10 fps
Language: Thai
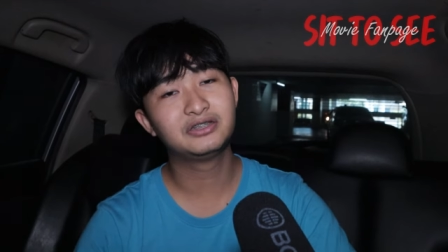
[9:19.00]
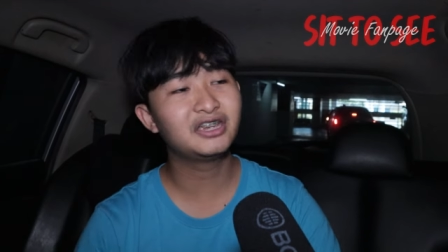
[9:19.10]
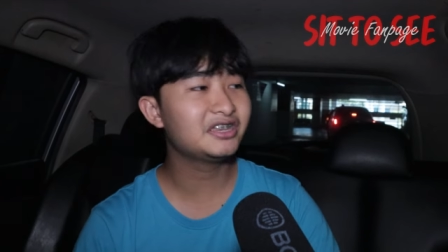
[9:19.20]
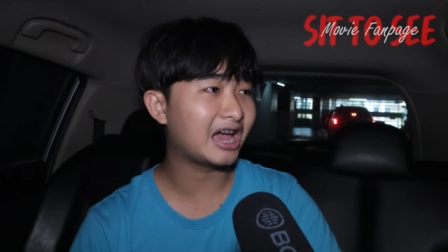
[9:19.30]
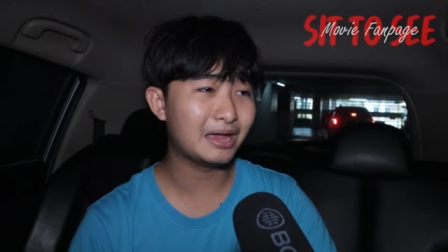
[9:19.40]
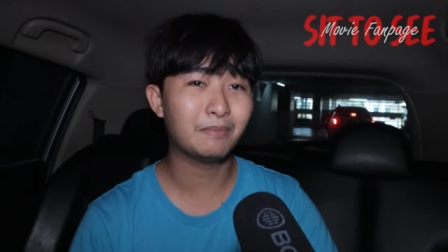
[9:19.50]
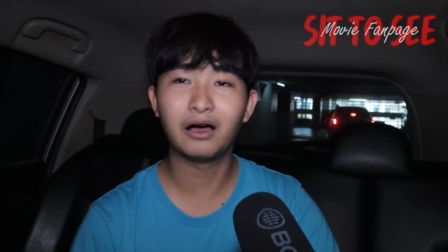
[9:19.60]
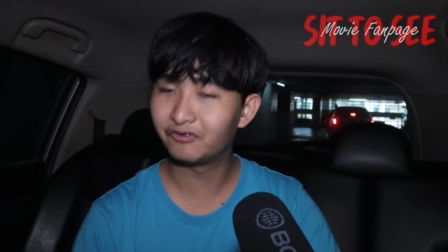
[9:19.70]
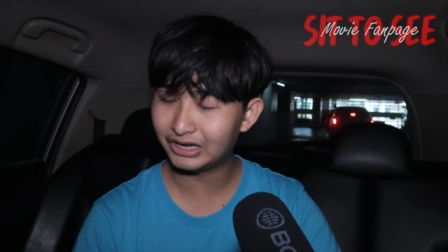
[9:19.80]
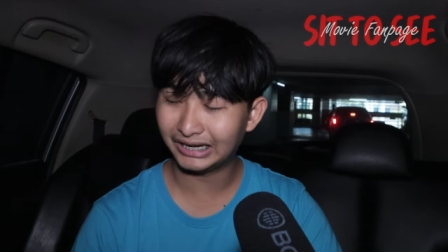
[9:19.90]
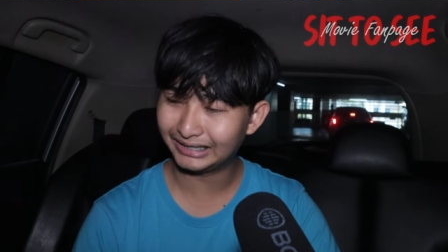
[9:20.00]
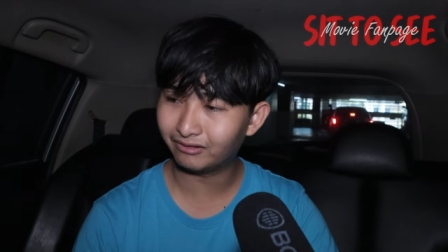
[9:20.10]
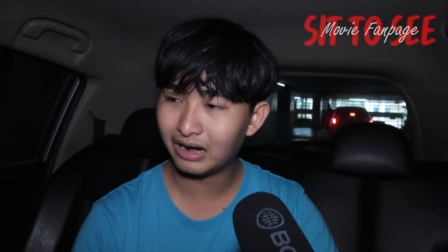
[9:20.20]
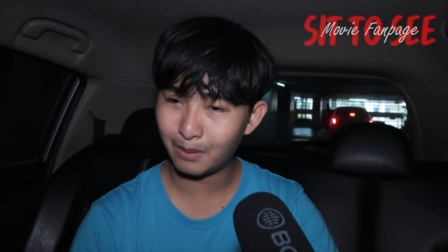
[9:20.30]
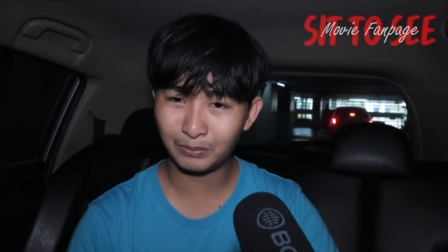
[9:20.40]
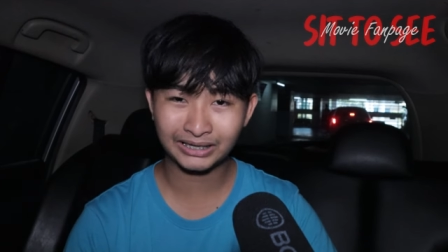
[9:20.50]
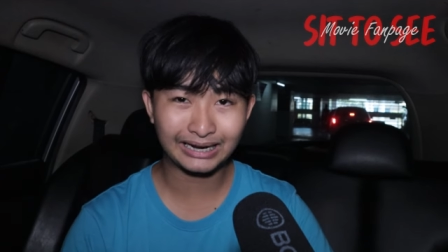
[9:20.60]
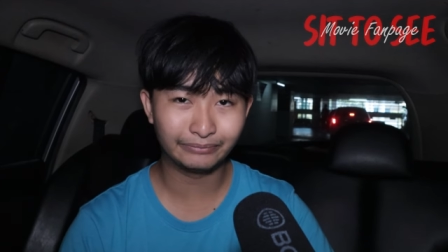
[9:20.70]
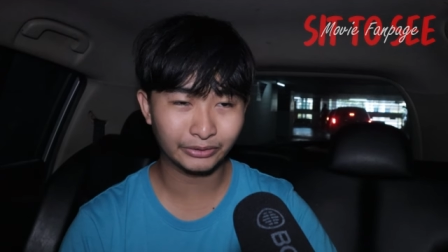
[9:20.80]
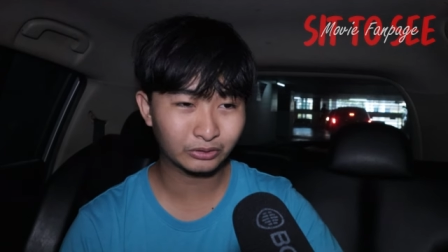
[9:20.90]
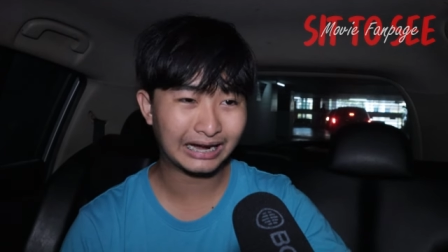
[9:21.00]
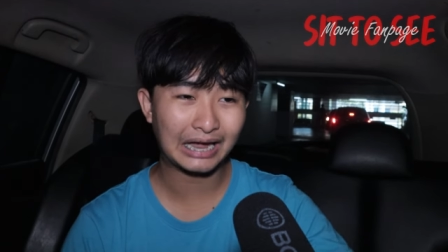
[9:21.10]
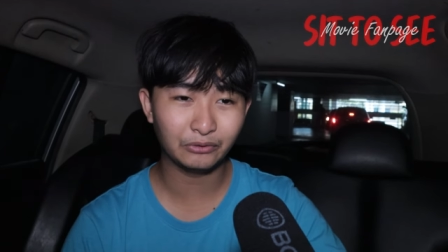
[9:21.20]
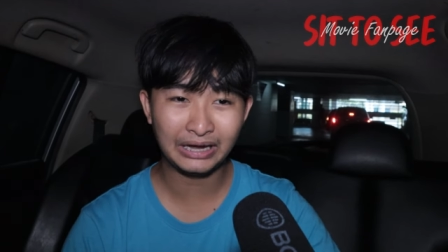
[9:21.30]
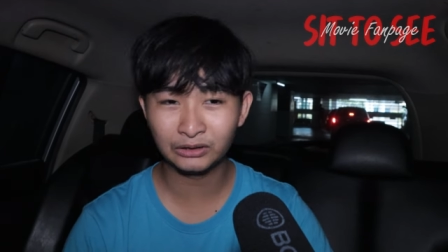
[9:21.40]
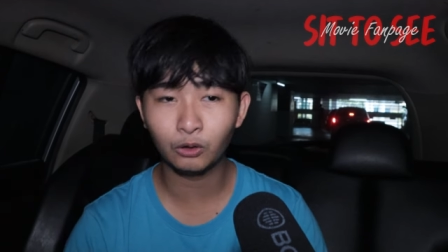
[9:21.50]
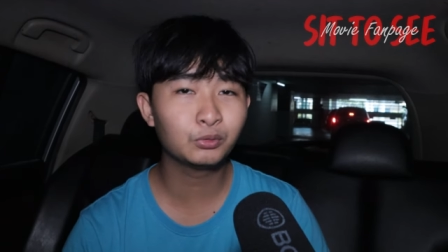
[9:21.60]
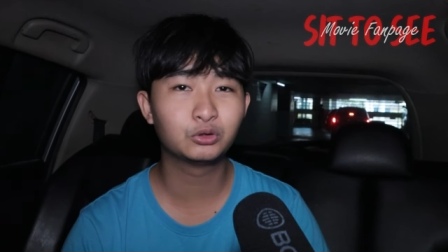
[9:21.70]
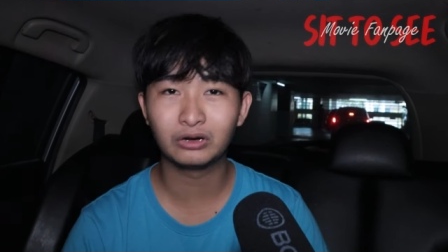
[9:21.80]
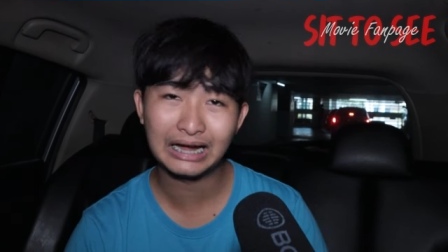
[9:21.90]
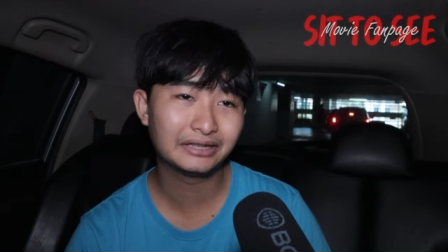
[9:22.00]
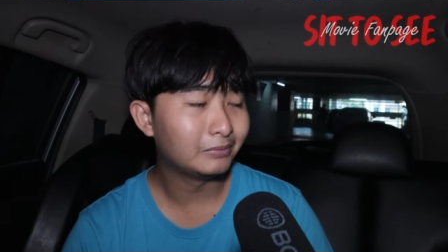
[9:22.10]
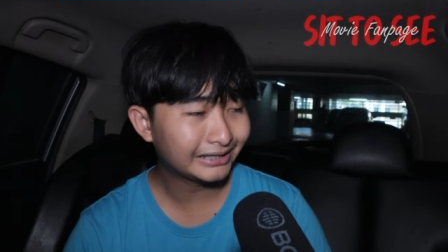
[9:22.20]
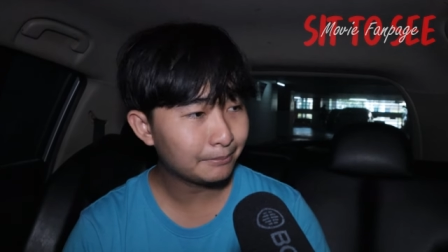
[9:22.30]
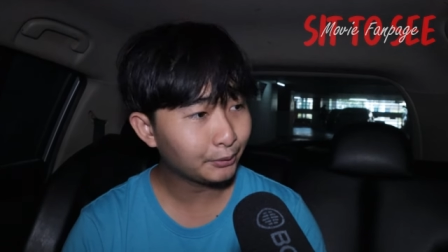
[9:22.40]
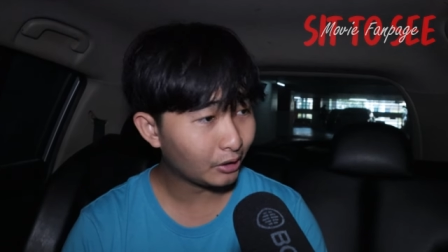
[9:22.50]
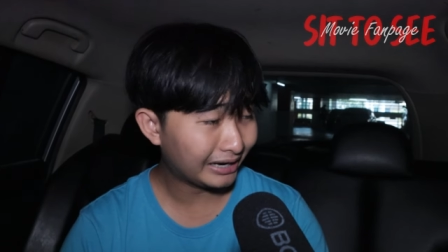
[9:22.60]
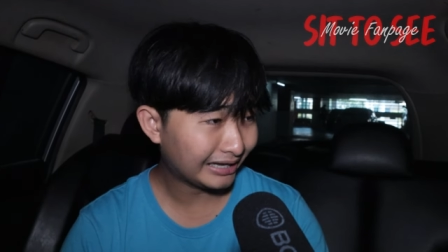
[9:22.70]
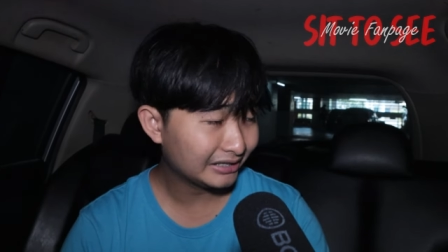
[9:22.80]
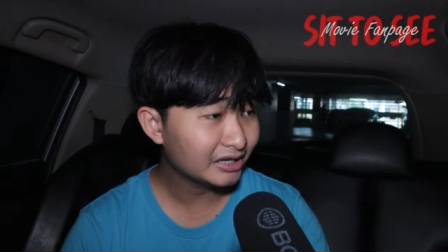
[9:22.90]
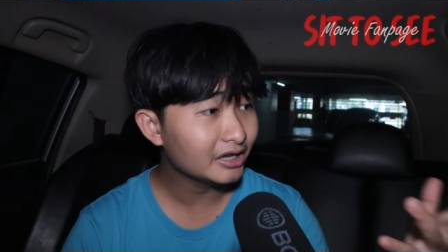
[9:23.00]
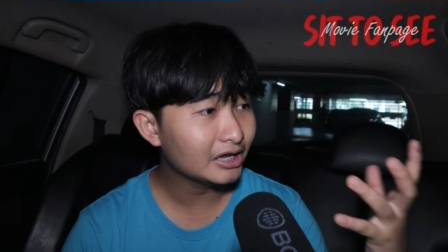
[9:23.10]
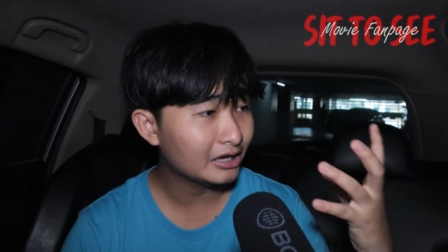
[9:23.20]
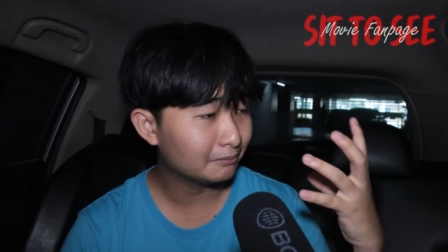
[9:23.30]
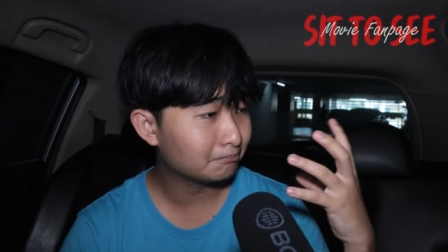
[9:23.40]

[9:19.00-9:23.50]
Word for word: ยิ่งใหญ่มาเฟีย แต่ว่ามันกลับสะดุดขาตัวเองล้มอยู่ตรงนั้น มันเต็มไปด้วยอะไรที่